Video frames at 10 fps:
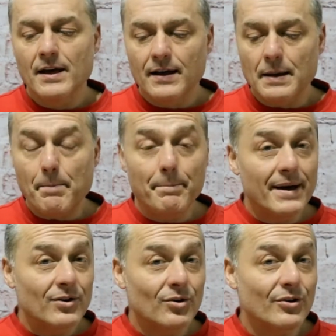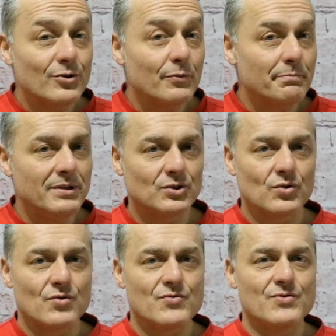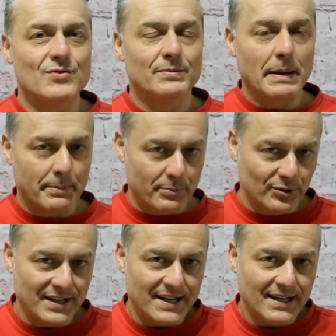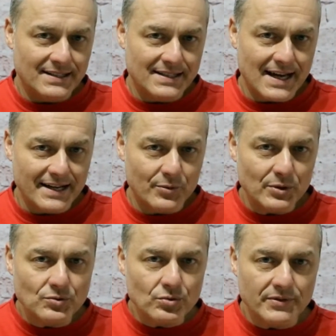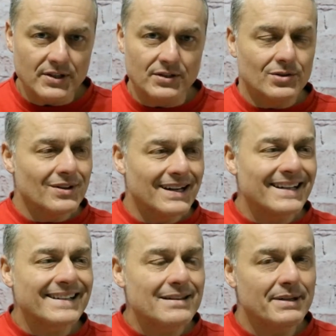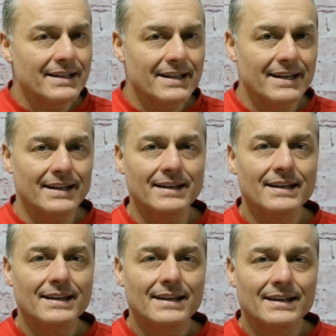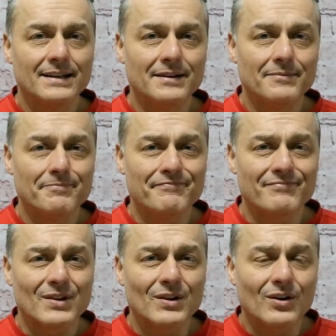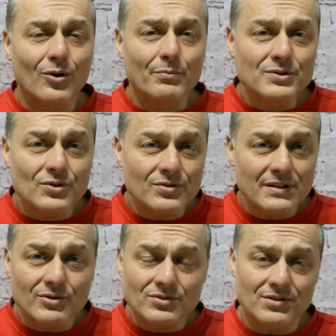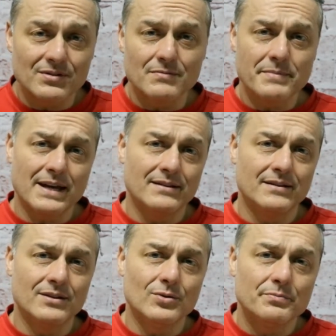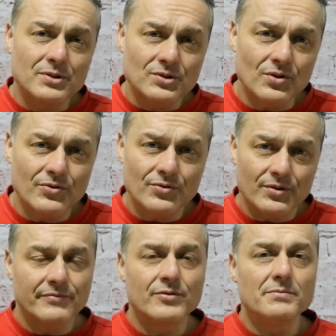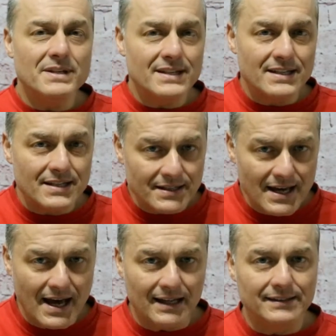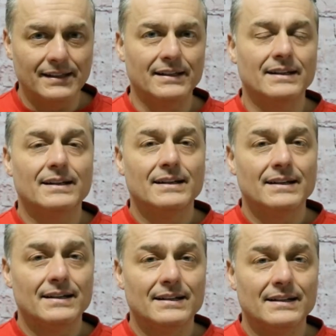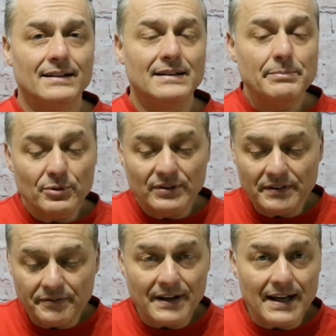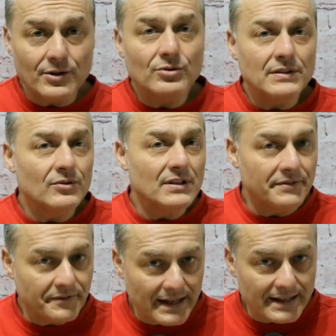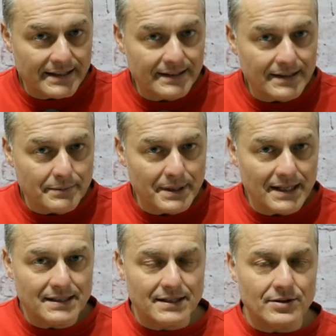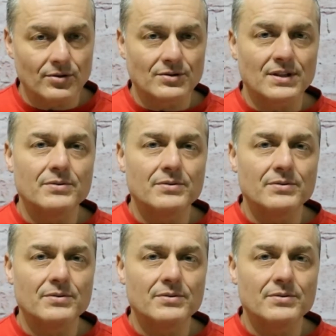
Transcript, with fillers: Eh, però io ho bisogno per poter realizzare questo video anche perché ehm, ho bisogno dei vostri commenti, ho bisogno che voi mi chiediate eh, di poter fare o di voler fare determinate cose.